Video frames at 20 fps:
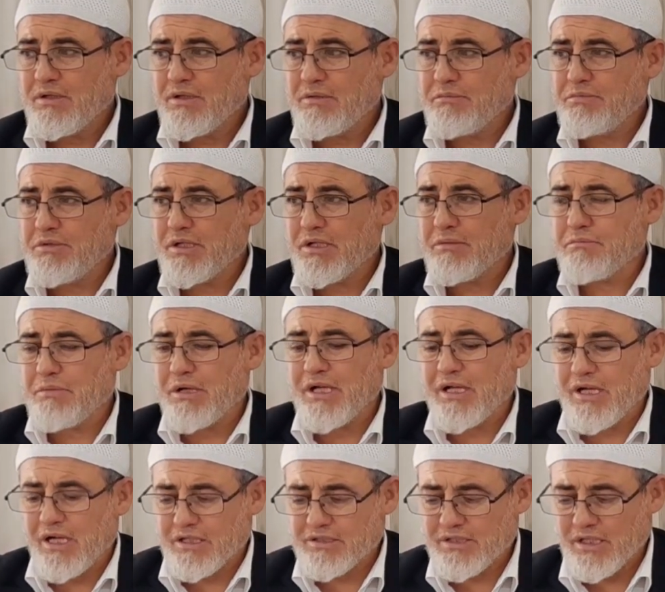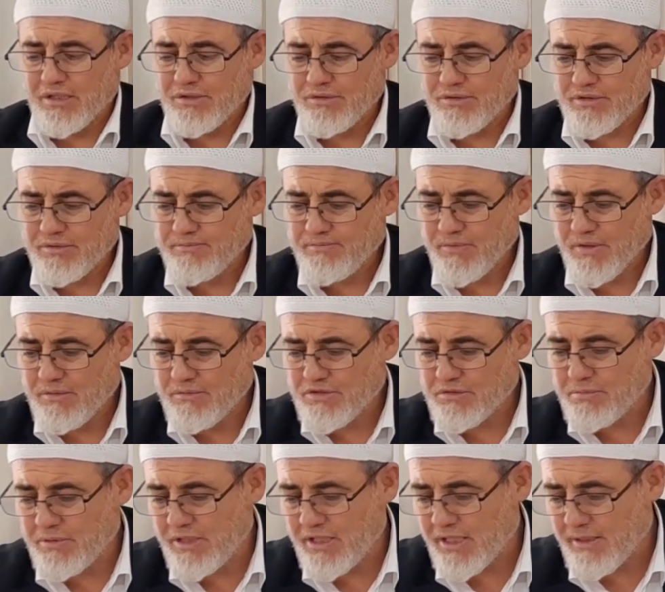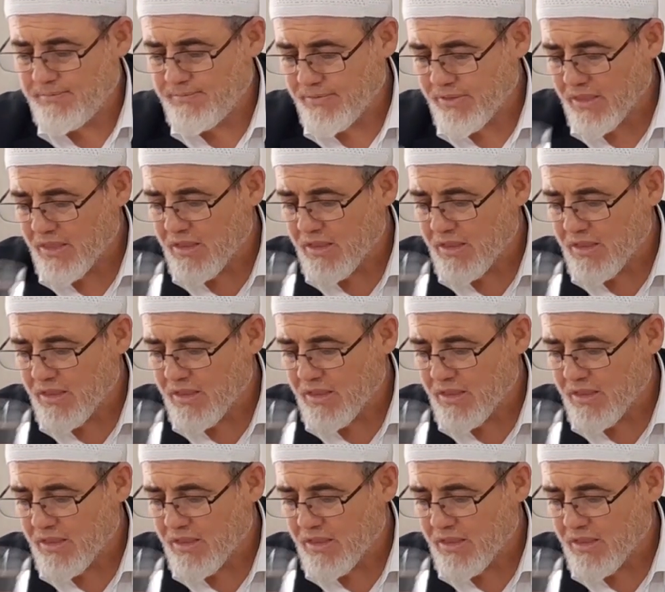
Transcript: Ee, bir bayan aktarıyor. Bismillah.